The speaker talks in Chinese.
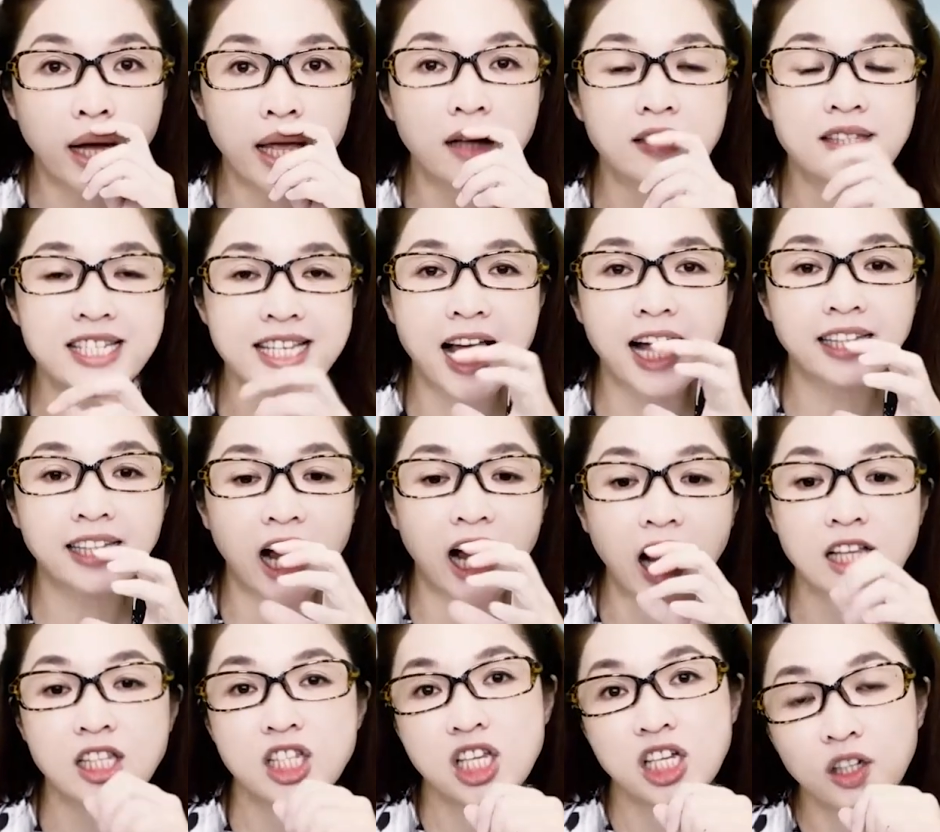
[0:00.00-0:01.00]
要加大
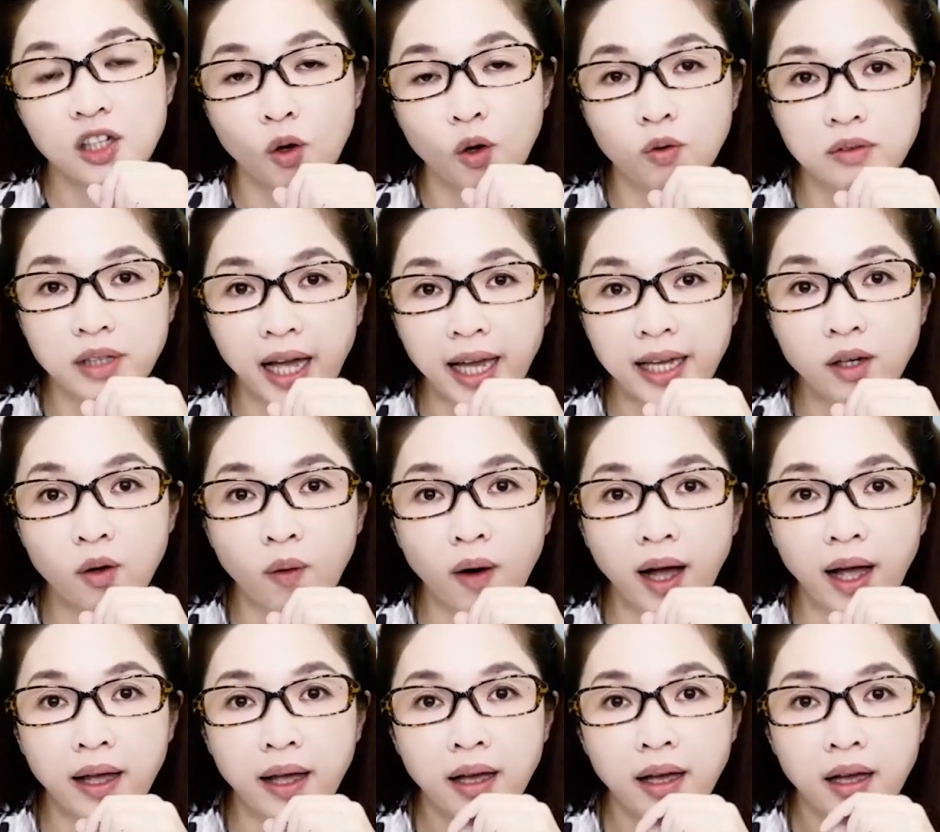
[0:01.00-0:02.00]
它车用那一
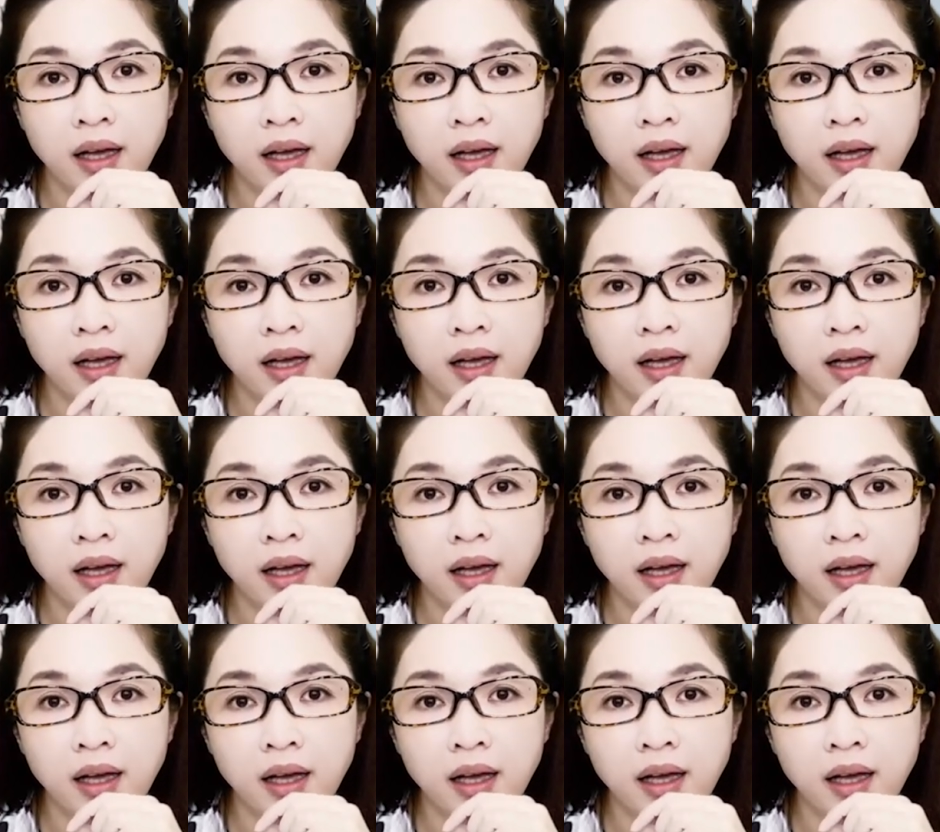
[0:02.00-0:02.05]
块，